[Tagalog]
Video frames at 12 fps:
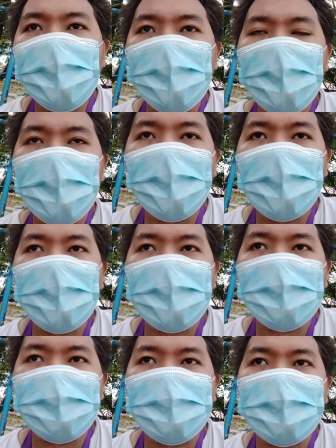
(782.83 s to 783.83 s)
Uh, ah,
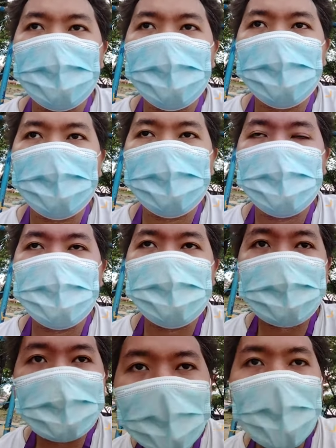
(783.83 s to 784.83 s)

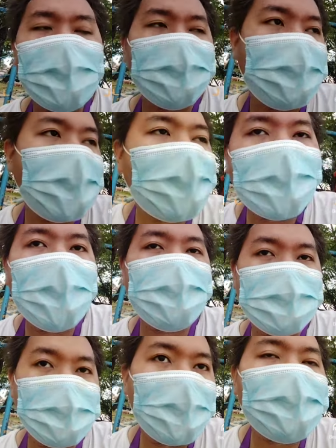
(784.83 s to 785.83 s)
sa lahi ang
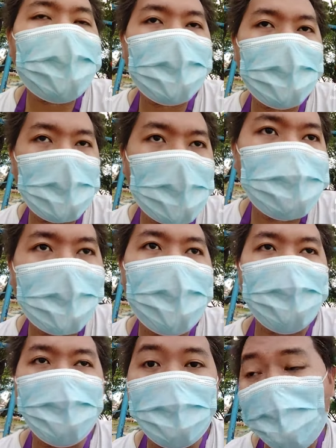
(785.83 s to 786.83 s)
lahi ang amahan
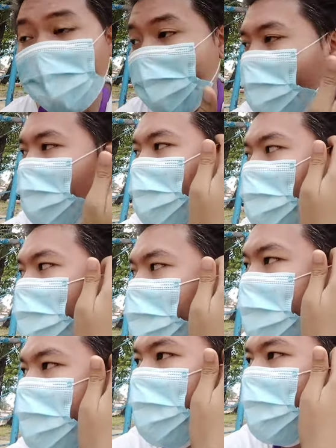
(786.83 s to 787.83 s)
ni Marnel.
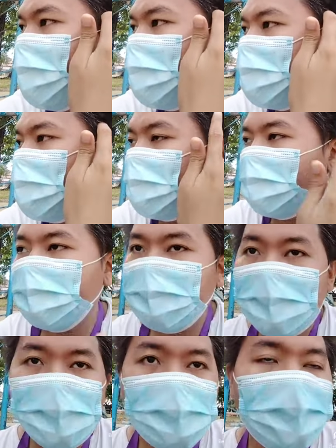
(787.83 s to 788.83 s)

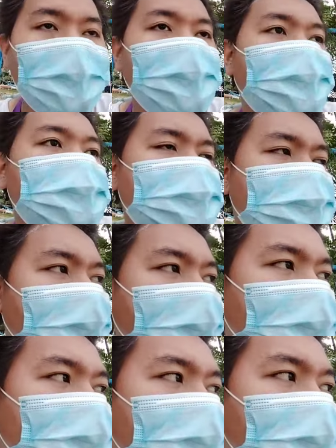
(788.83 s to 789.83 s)
Dito ano naman sa
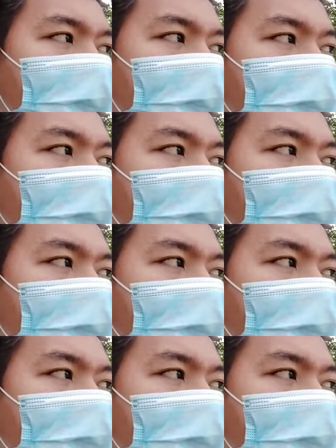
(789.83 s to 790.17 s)
side ni